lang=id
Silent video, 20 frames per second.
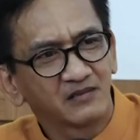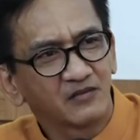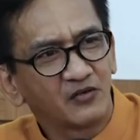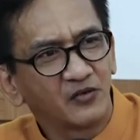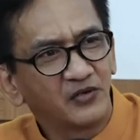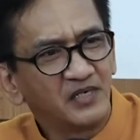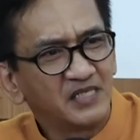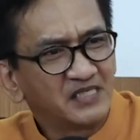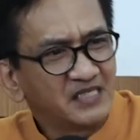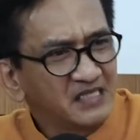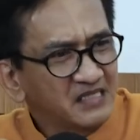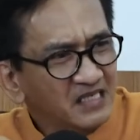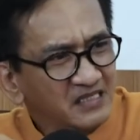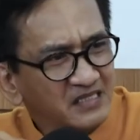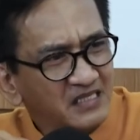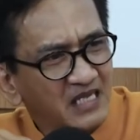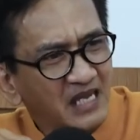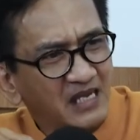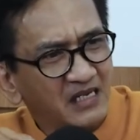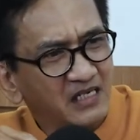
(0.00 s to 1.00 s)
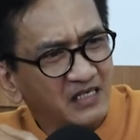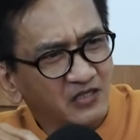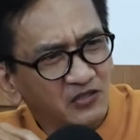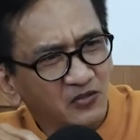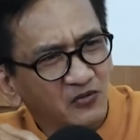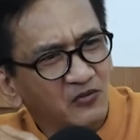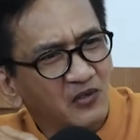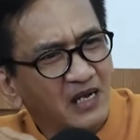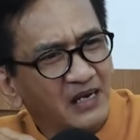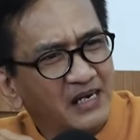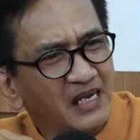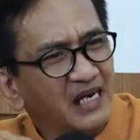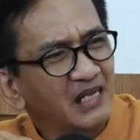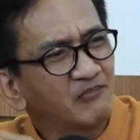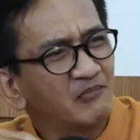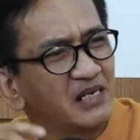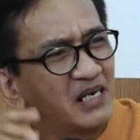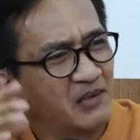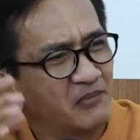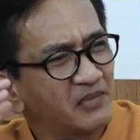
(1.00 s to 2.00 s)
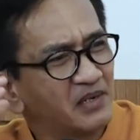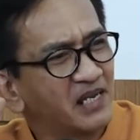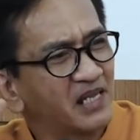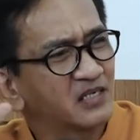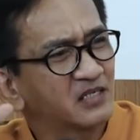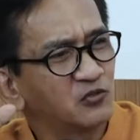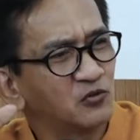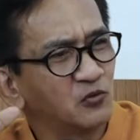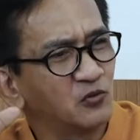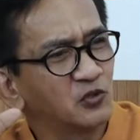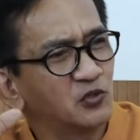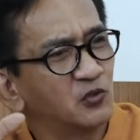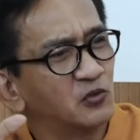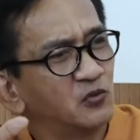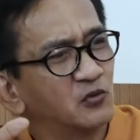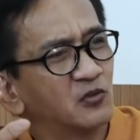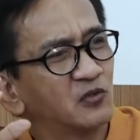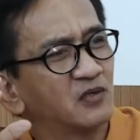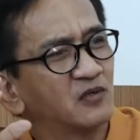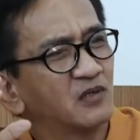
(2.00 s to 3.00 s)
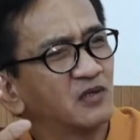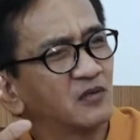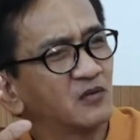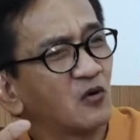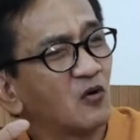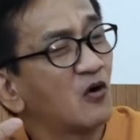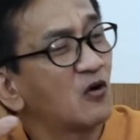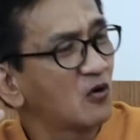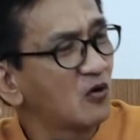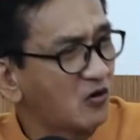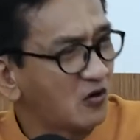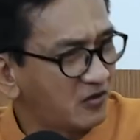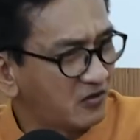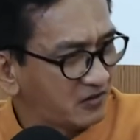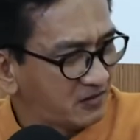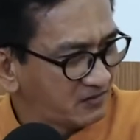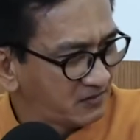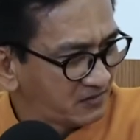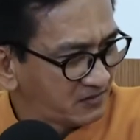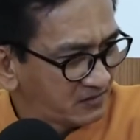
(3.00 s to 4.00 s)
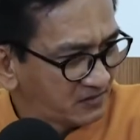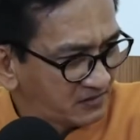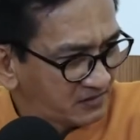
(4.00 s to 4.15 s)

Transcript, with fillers: kondisinya tiang itu adalah benar-benar sungguh-sungguh kokoh